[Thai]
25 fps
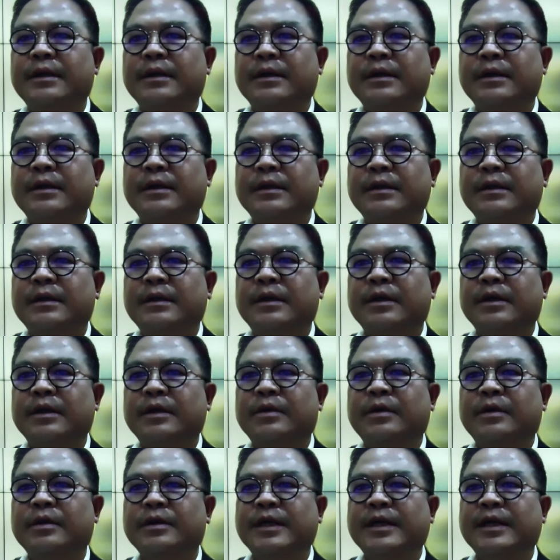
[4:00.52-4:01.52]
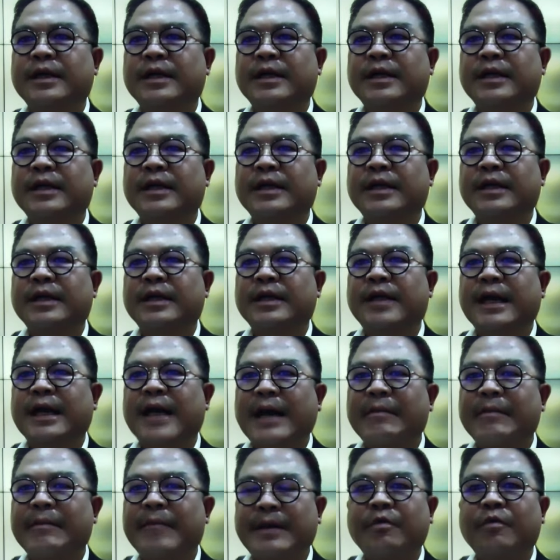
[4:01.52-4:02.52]
คือคือสถานการณ์แบบนี้
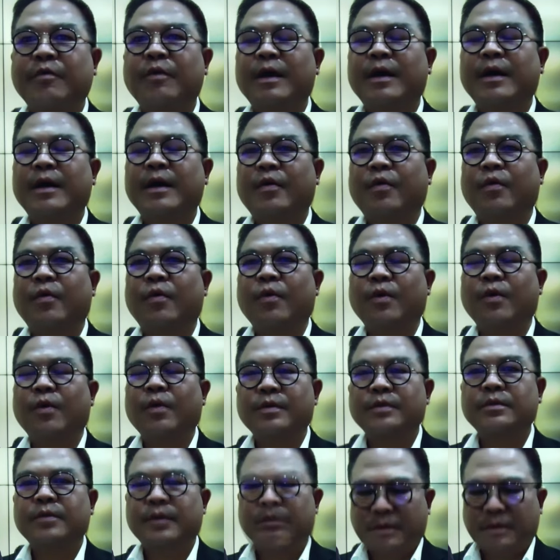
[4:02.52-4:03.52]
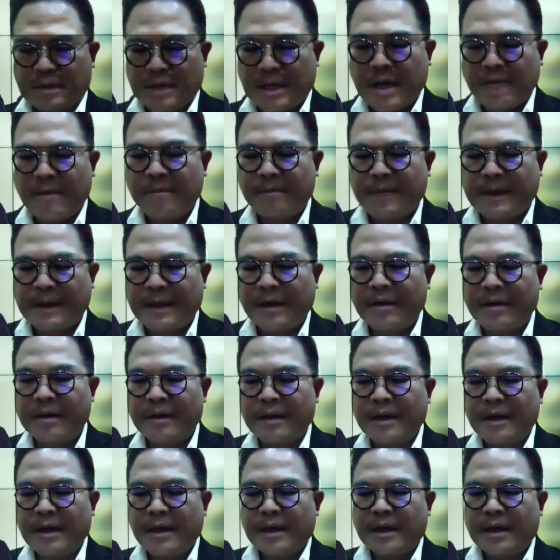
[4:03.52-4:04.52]
ผมว่าโอ้โห ถ้าเป็นทั้ง
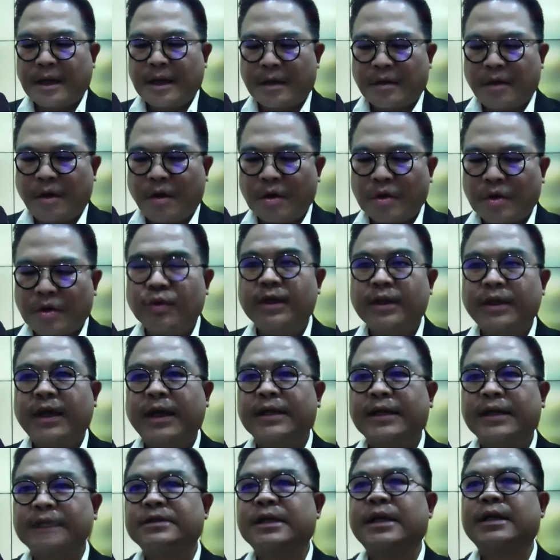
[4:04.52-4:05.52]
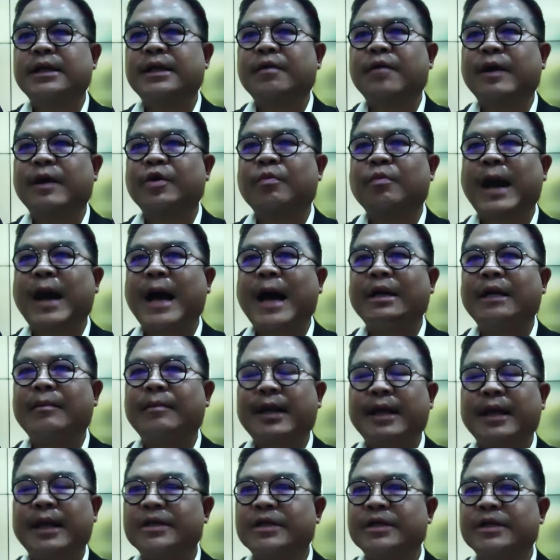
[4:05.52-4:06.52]
กองทุน ESG ทั้งวายุพักนี่ไม่ใช่ช้อน
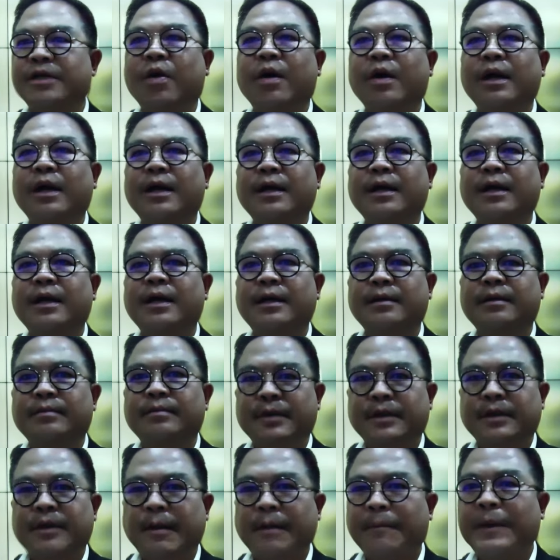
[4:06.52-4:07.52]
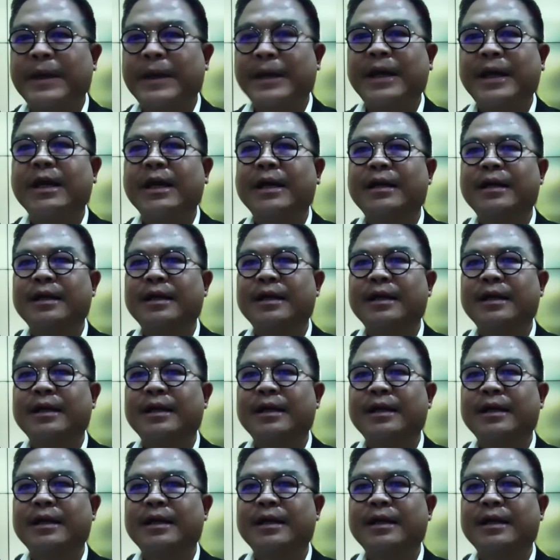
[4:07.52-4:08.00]
แล้วเนี่ยทับพีแล้วทีเนี้ย